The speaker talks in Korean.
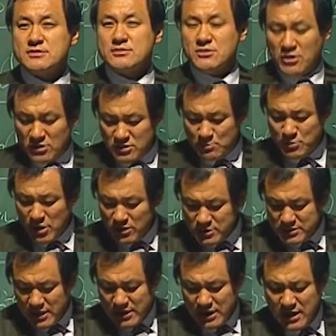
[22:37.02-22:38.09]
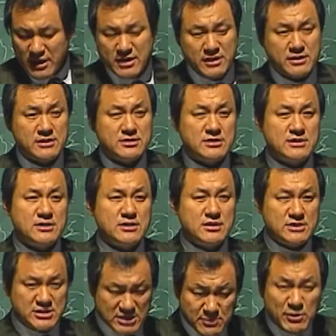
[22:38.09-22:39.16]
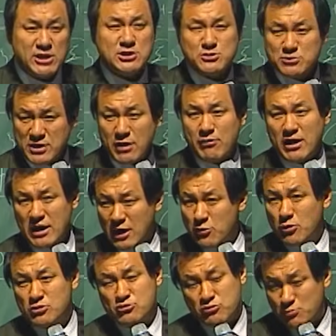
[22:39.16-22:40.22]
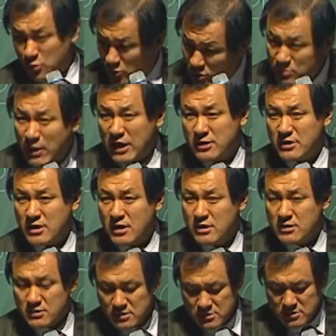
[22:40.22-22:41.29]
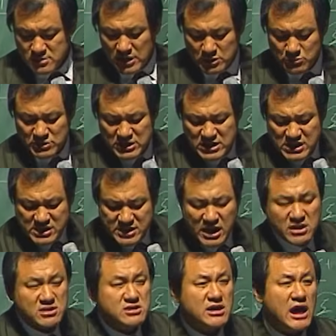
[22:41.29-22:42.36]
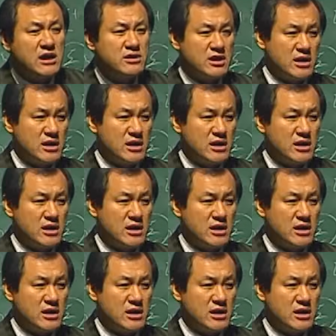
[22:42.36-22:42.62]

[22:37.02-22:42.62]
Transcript: 너는 평생에 11조 생활하고 축복을 받거라. 가지고 2센트 한 거야.